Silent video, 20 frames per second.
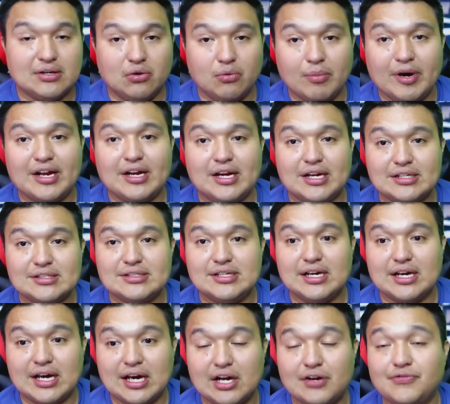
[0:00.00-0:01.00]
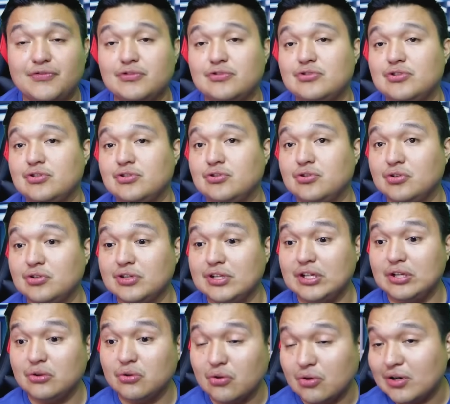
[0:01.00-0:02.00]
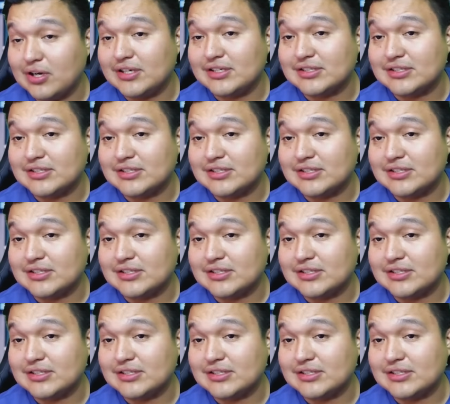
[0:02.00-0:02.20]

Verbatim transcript: Omar García Harfuch donde no